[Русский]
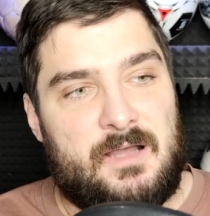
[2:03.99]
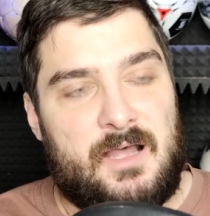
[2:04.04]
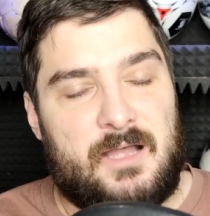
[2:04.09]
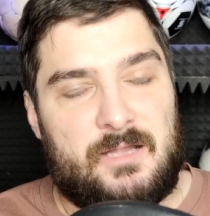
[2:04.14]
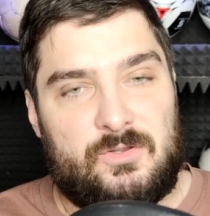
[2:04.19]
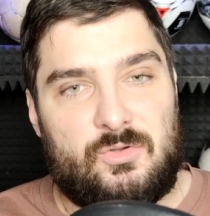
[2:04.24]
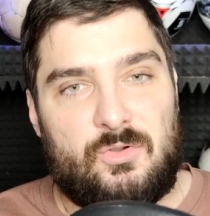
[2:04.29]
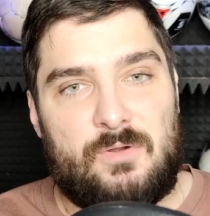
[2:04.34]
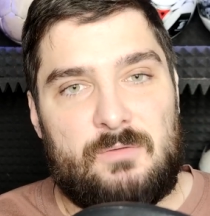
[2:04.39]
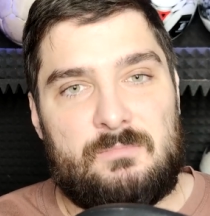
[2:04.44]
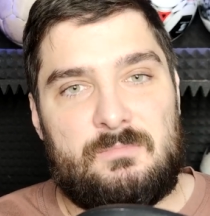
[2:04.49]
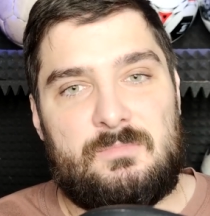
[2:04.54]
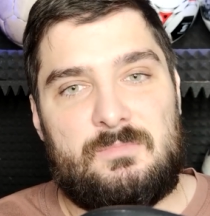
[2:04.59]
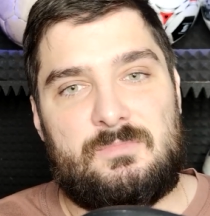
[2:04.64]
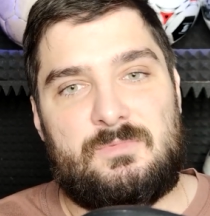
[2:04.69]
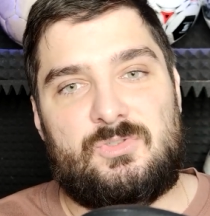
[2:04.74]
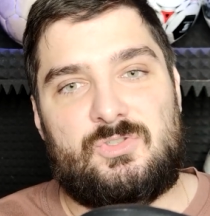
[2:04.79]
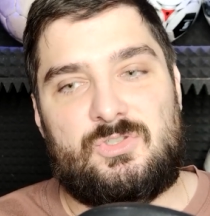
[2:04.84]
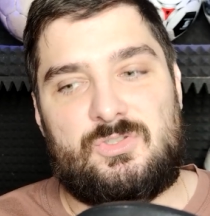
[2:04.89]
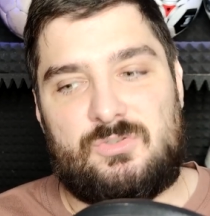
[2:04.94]
о том,
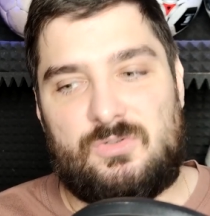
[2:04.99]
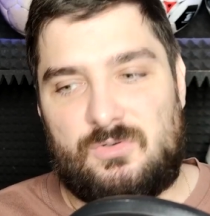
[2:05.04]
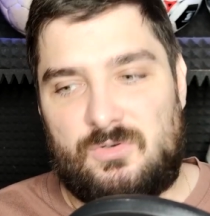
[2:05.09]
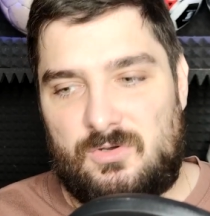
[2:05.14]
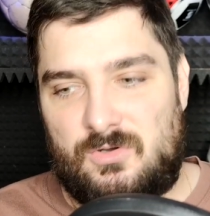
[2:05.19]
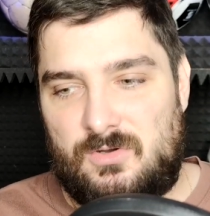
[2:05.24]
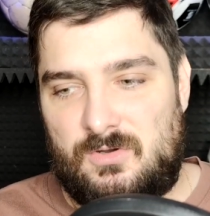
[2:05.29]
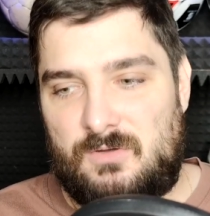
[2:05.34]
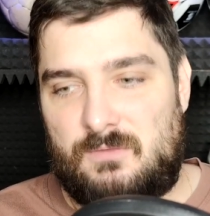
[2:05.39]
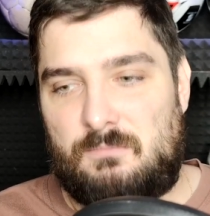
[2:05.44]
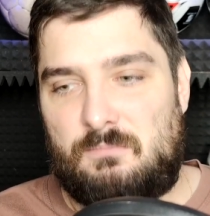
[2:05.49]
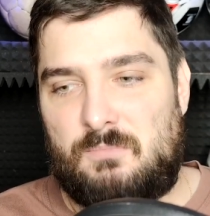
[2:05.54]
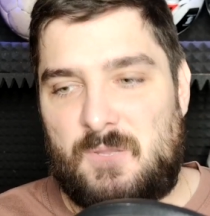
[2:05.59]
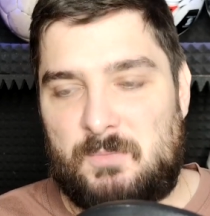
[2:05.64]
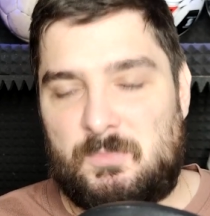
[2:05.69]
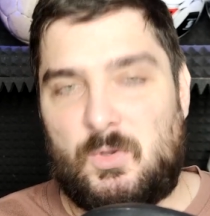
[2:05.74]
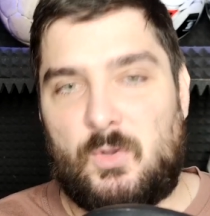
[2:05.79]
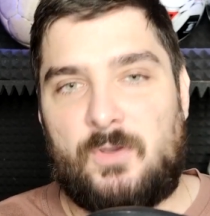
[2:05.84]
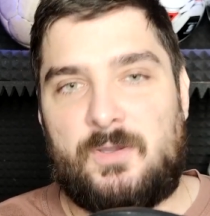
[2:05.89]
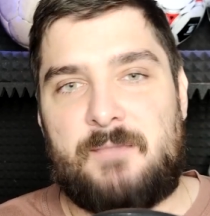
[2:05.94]
что мы
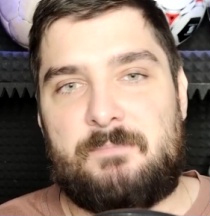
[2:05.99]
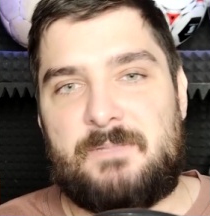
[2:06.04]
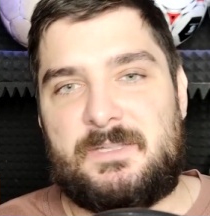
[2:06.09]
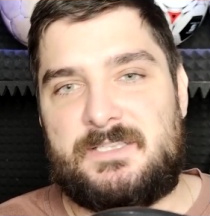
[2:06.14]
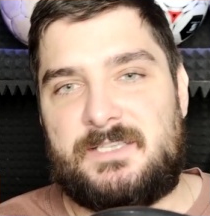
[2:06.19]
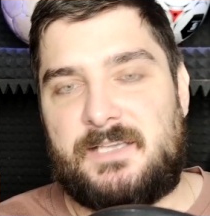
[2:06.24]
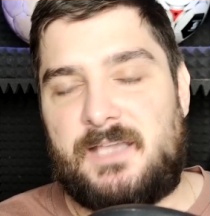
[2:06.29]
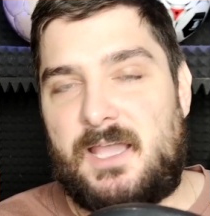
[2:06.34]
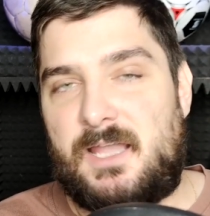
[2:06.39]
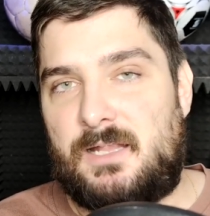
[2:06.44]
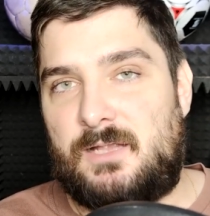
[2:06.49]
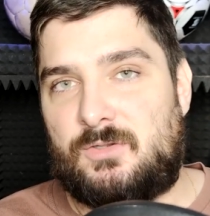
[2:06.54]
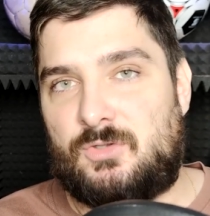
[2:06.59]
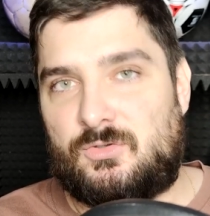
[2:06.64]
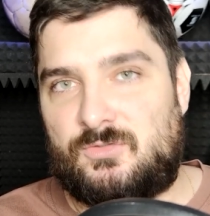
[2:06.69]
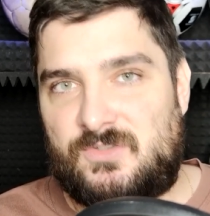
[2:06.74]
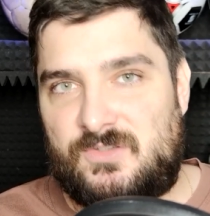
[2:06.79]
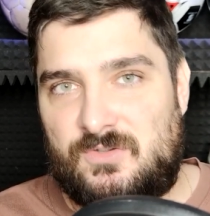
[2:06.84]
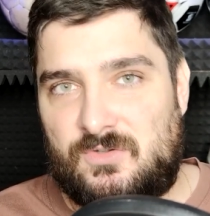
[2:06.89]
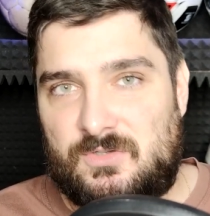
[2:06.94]
многое потеряли,
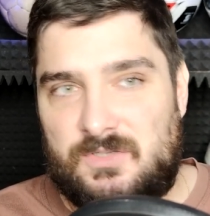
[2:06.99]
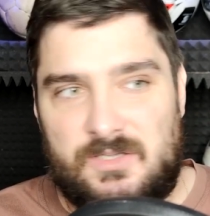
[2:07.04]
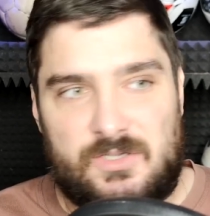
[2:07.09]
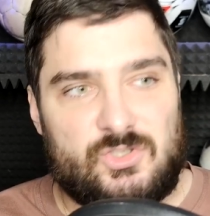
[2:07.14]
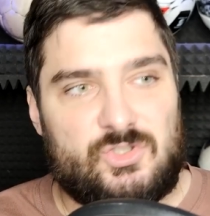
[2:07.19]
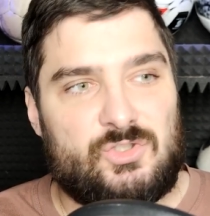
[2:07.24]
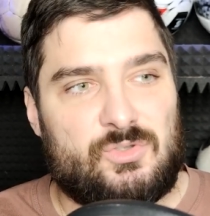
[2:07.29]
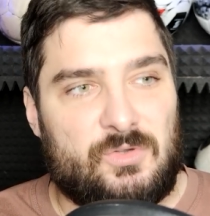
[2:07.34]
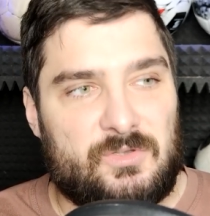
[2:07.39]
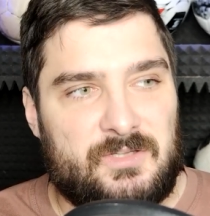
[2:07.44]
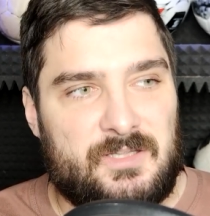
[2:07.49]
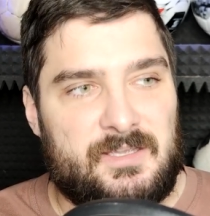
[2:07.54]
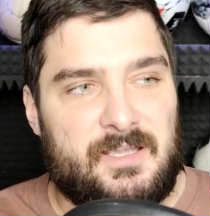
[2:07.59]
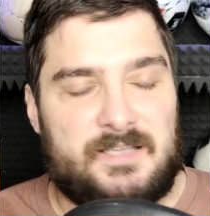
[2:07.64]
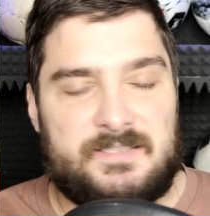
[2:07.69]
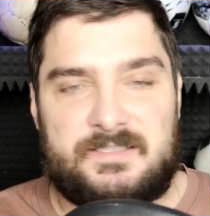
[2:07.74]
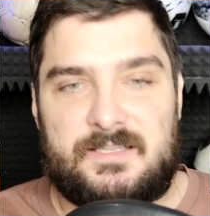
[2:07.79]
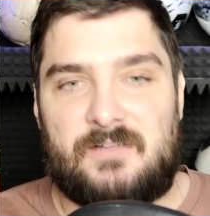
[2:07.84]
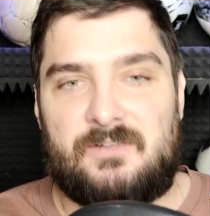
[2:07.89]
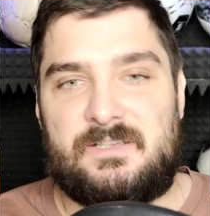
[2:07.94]
но все-таки что-то и
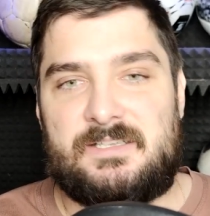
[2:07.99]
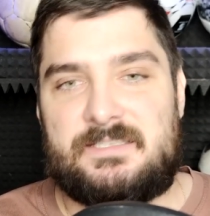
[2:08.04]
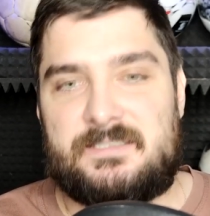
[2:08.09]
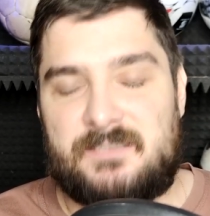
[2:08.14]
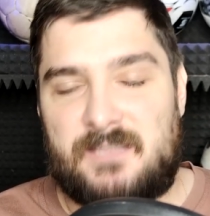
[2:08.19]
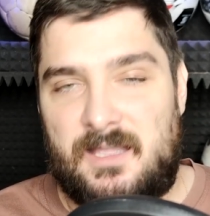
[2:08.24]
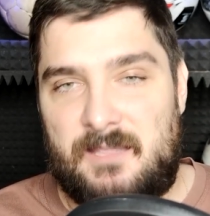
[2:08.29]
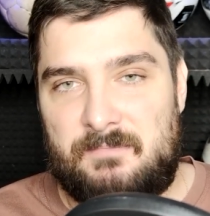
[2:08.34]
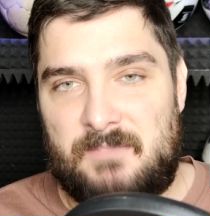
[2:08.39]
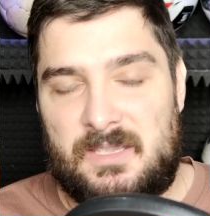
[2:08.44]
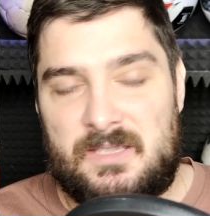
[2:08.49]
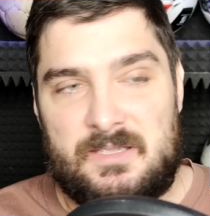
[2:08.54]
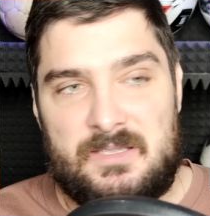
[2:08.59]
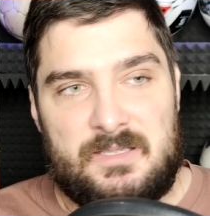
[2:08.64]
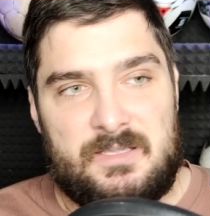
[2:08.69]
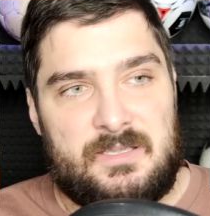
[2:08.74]
осталось с нами.